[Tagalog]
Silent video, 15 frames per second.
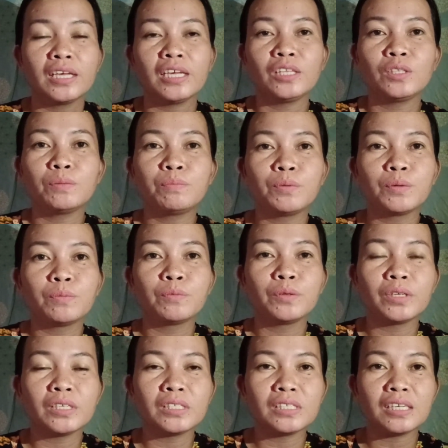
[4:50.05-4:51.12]
Ito po
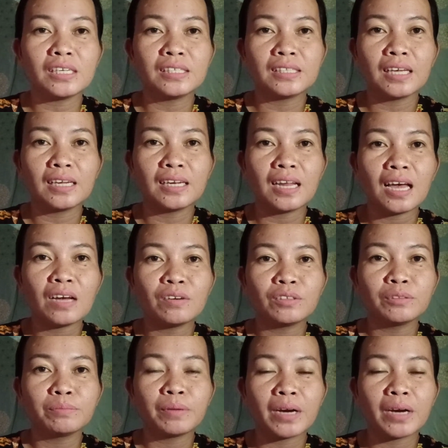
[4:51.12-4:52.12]
muli si Inday Laot.